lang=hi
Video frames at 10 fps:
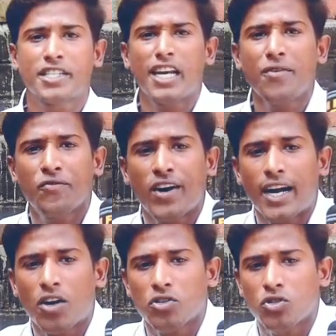स्लिम
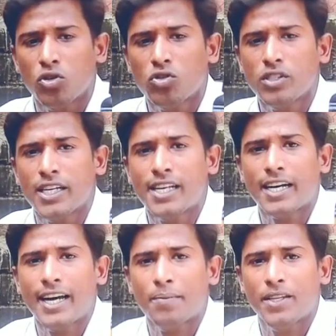फैट लॉस दोस्तों
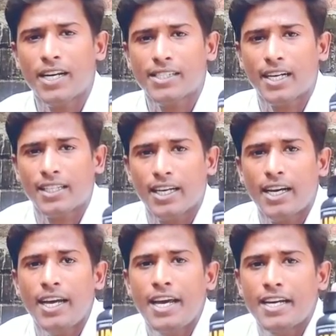जैसा कि आप देख सकते
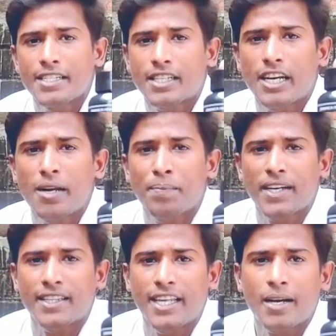हैं स्क्रीन
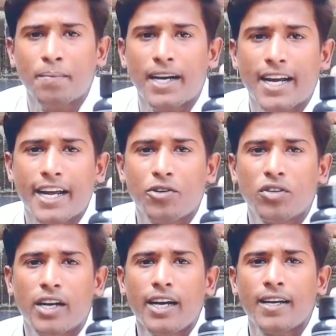पर देख पा रहे
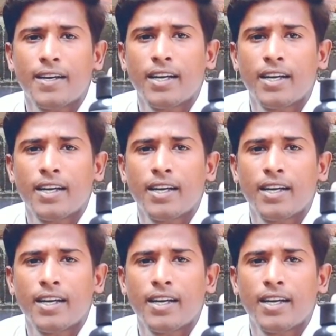होंगे